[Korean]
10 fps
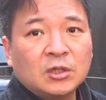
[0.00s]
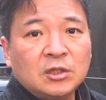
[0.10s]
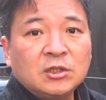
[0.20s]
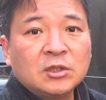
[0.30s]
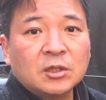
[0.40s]

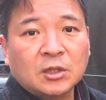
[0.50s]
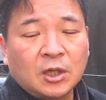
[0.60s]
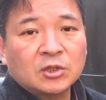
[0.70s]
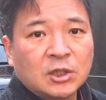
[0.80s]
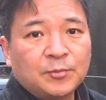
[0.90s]
있을
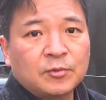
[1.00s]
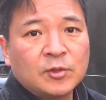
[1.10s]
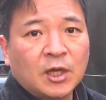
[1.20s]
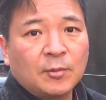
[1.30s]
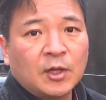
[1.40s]
때
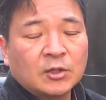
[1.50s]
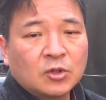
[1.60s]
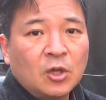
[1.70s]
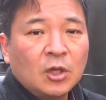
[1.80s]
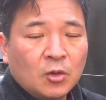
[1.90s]
제품을
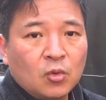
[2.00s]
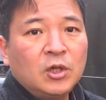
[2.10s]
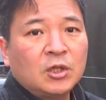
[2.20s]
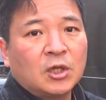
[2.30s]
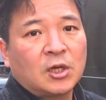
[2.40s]
개발해서
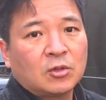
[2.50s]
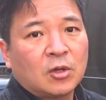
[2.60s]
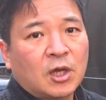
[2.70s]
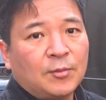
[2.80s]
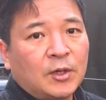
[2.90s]
올린다라는 거
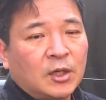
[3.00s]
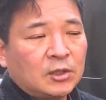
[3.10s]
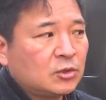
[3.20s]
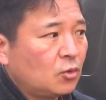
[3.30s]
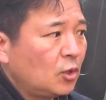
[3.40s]

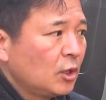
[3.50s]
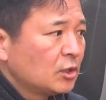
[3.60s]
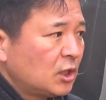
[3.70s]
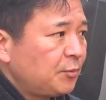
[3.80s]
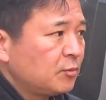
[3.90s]
감안하시고
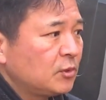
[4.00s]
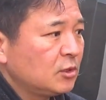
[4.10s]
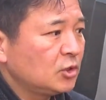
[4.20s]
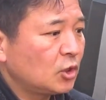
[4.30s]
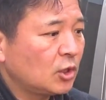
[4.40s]
제품을
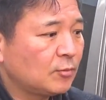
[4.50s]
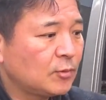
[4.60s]
들으셔야